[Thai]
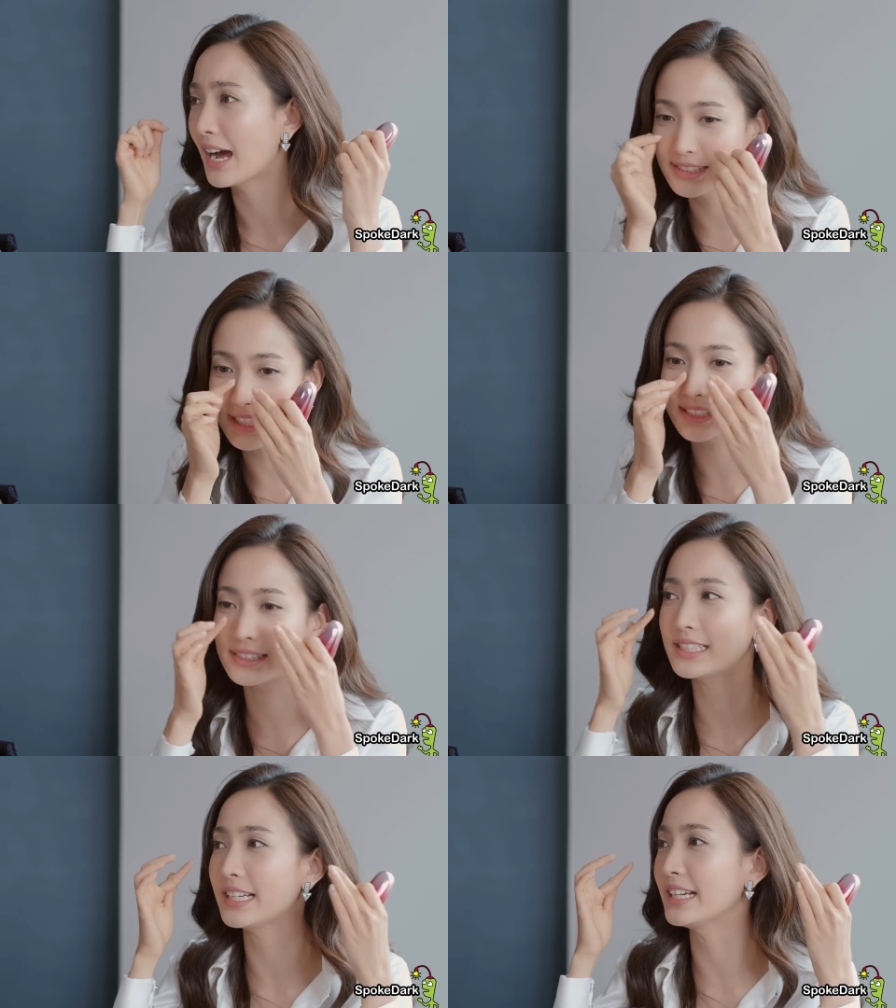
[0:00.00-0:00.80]
เสียด
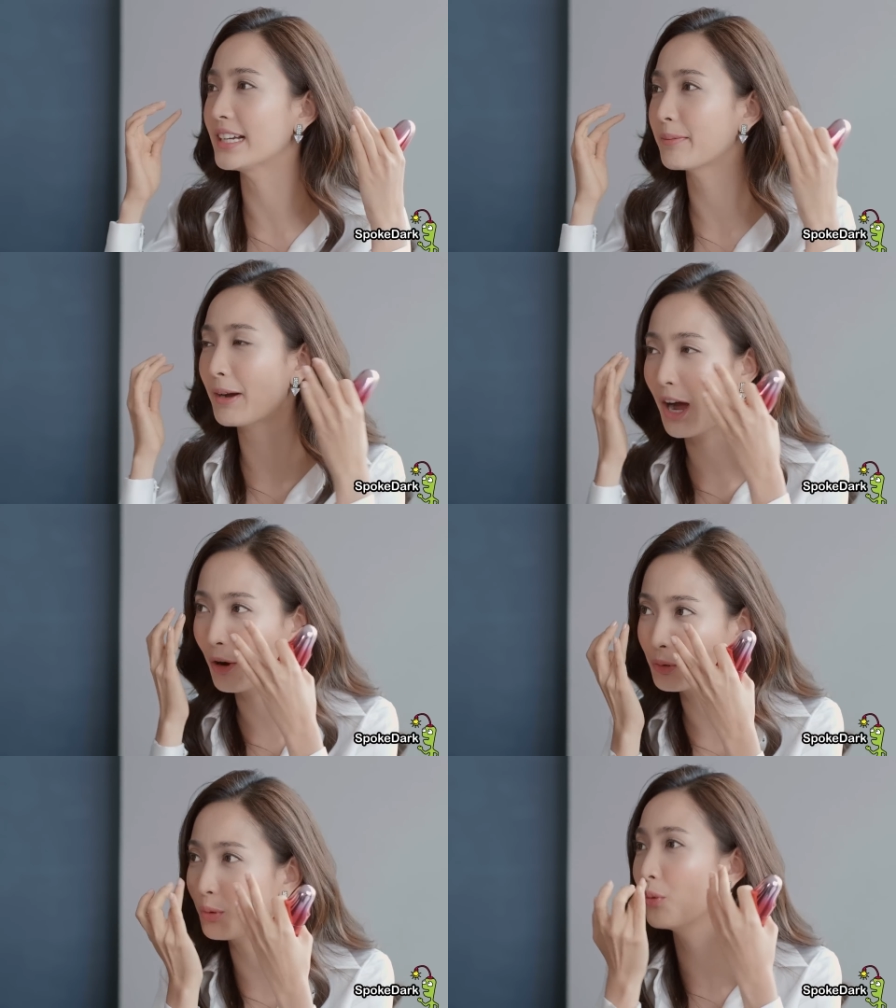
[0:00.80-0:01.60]
สีกับเขา
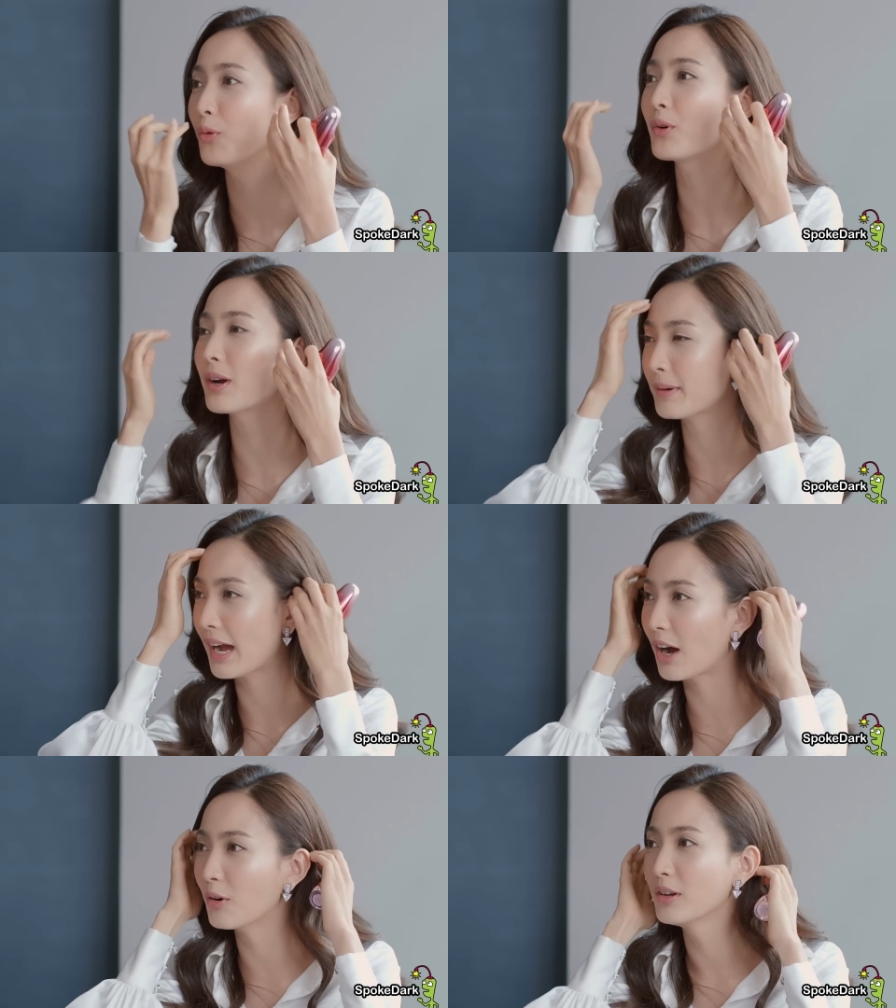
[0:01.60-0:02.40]
ถูกับ
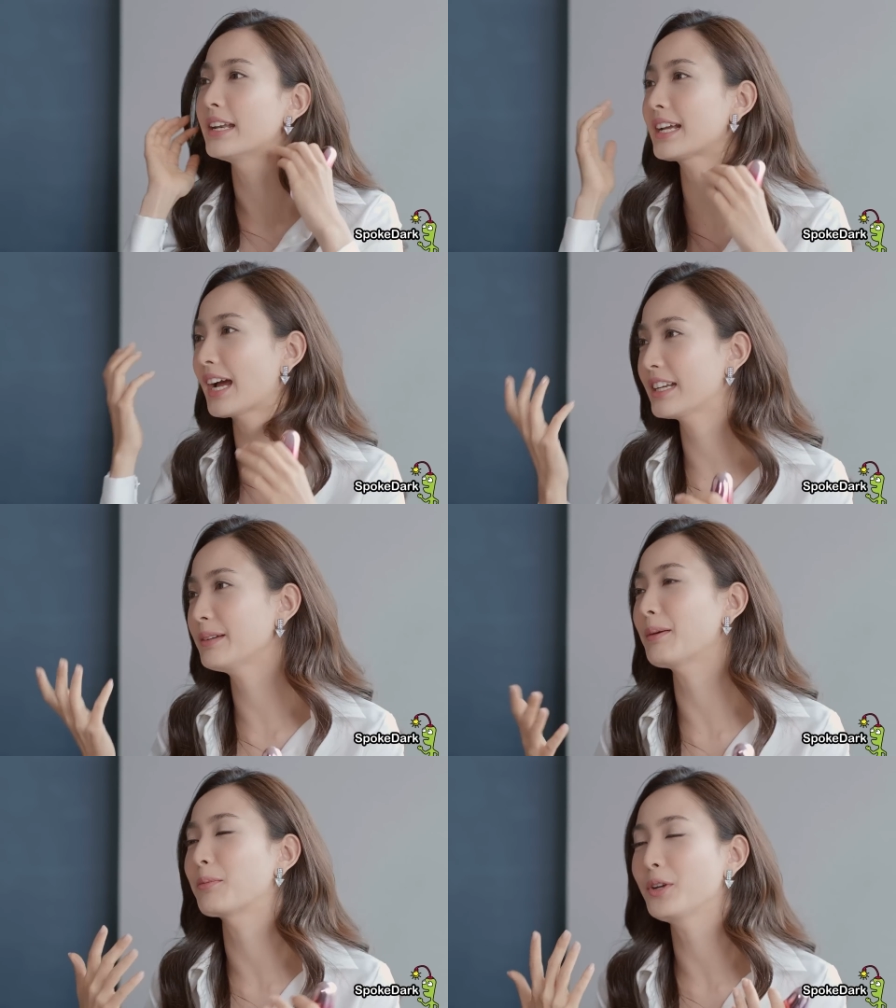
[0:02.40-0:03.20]
เขาในการที่
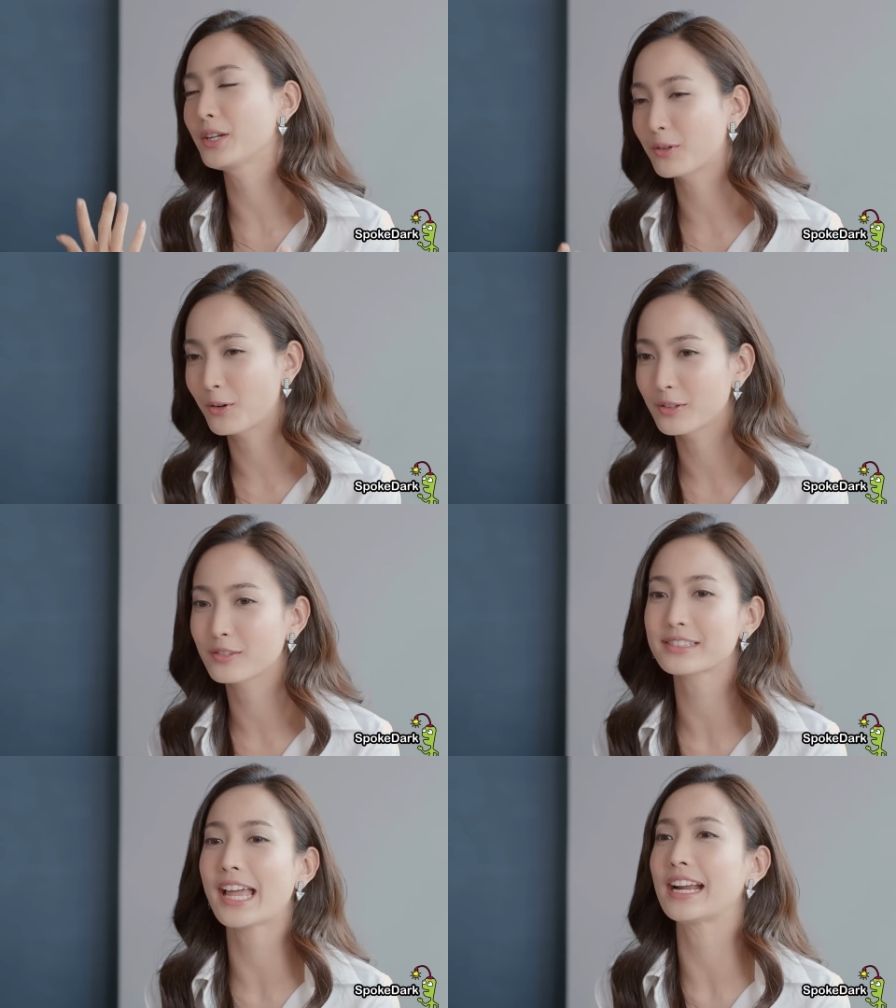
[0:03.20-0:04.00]
แบบผู้หญิงทุกคนต้
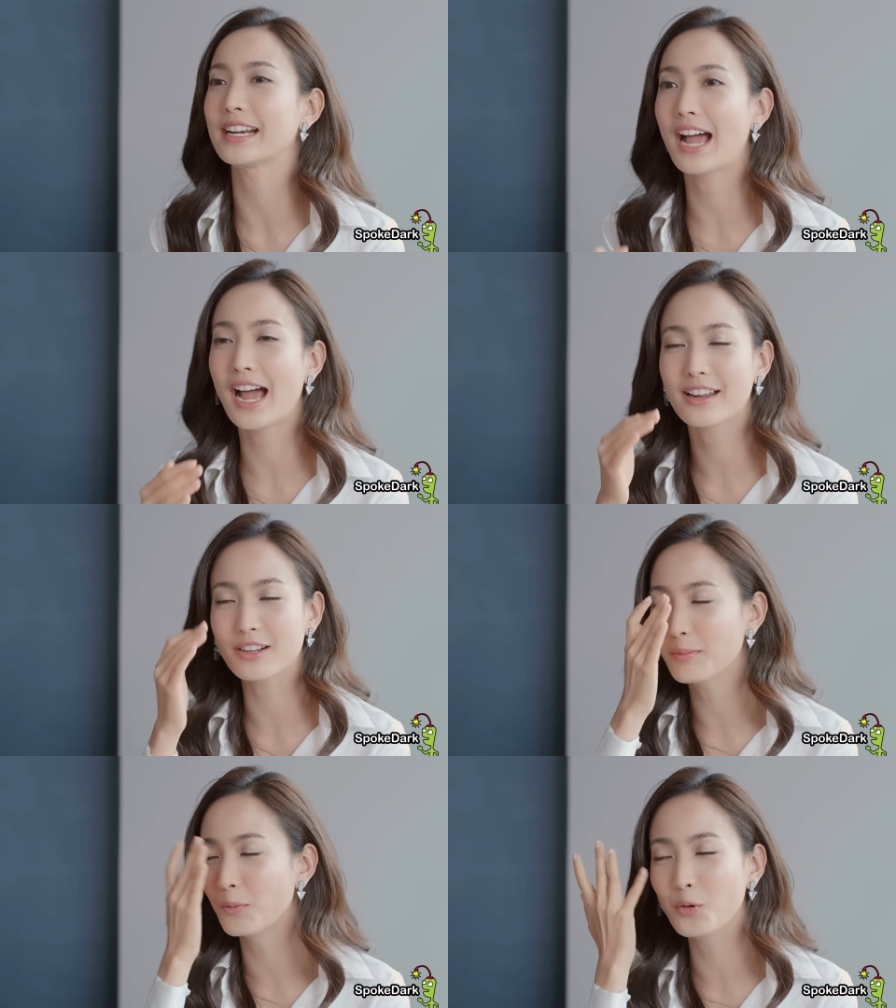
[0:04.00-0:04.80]
องแต่งหน้า แล้ว
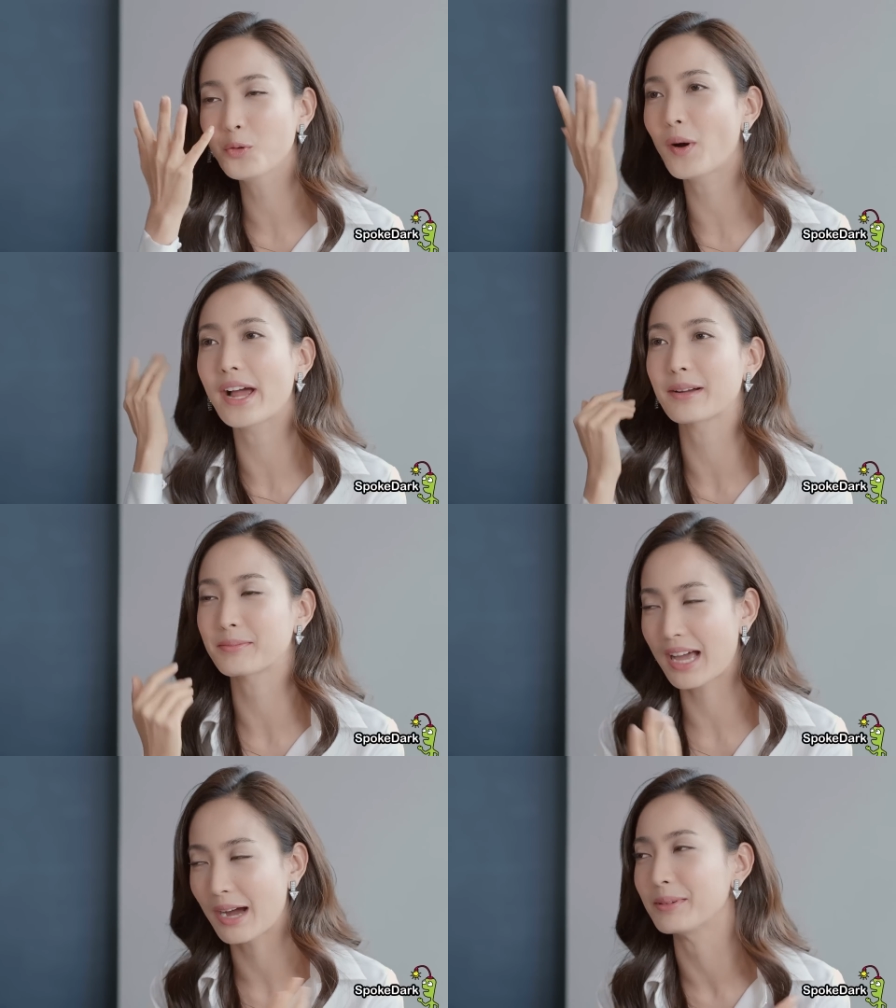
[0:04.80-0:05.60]
ก็มาวุ่นวายกับ
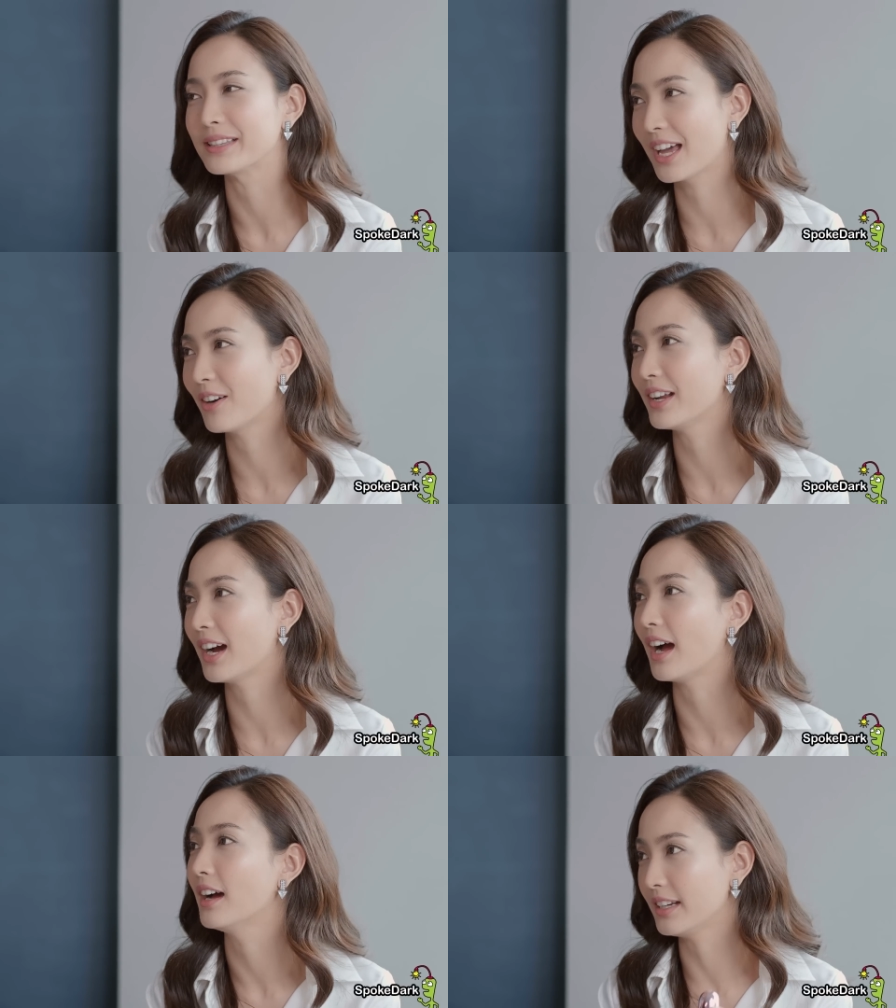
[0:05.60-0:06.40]
ตาเหมือนแต้วเนี่ย
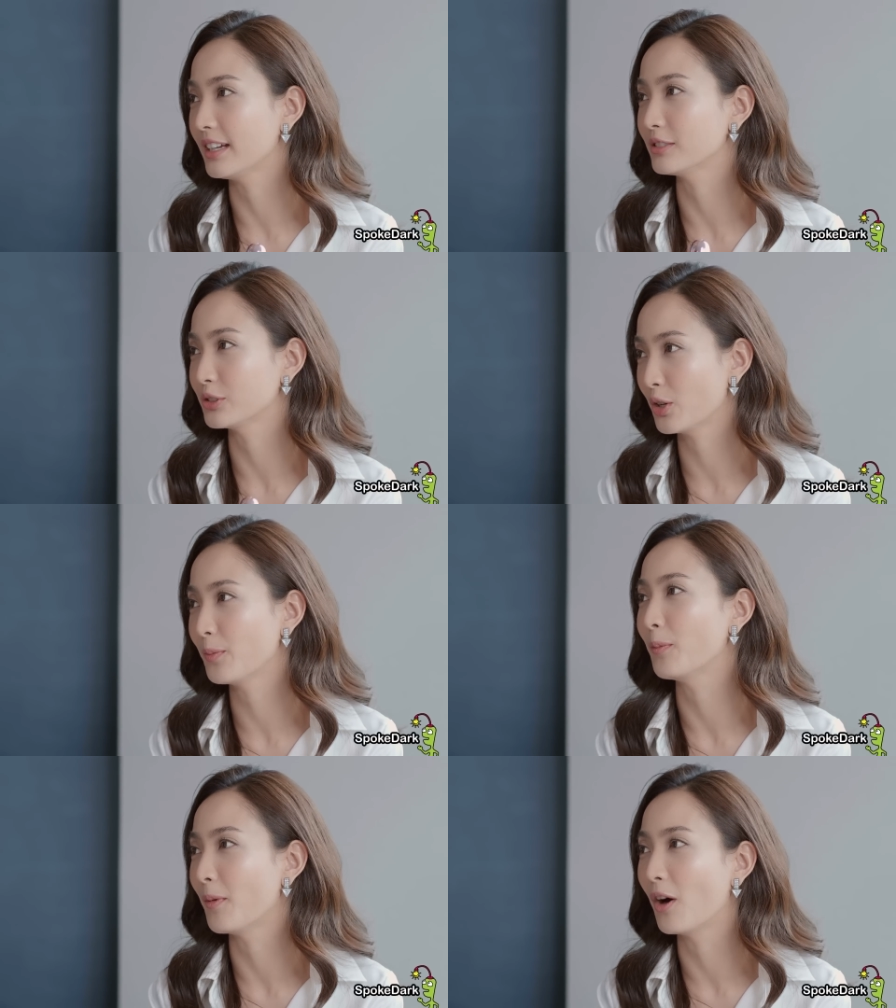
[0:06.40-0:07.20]
ค่ะอันนี้เขาจะช่วย
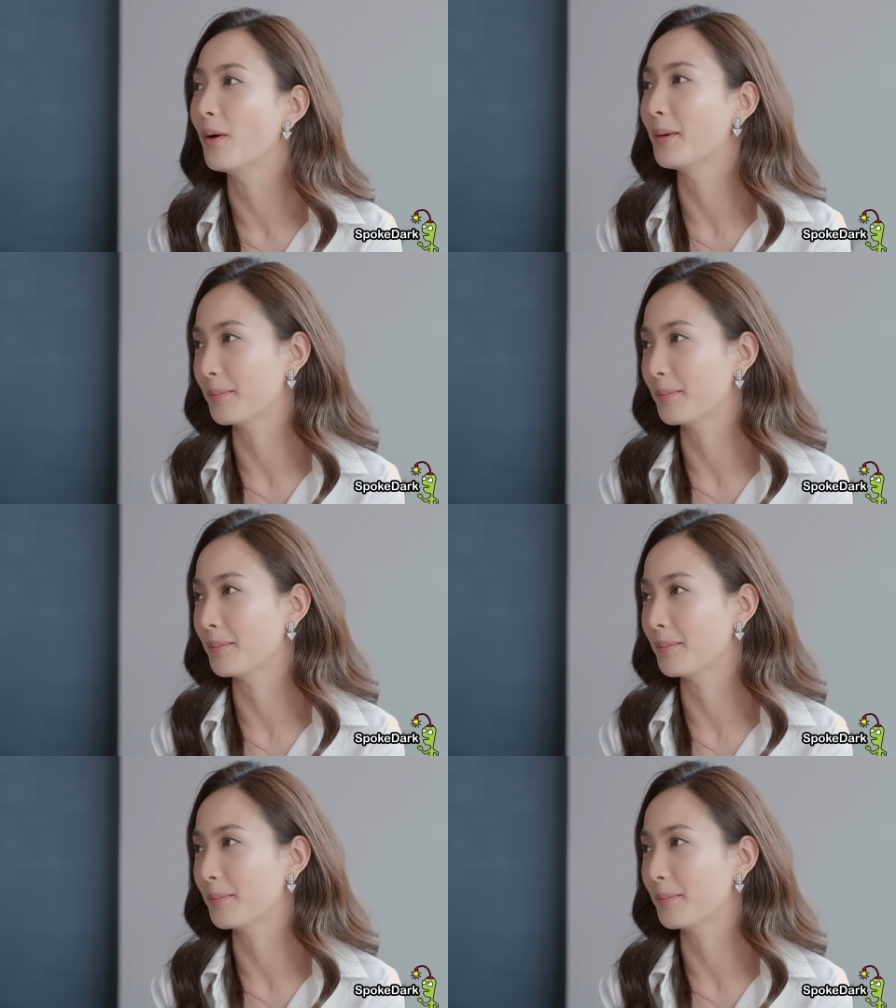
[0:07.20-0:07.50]
ปกป้อง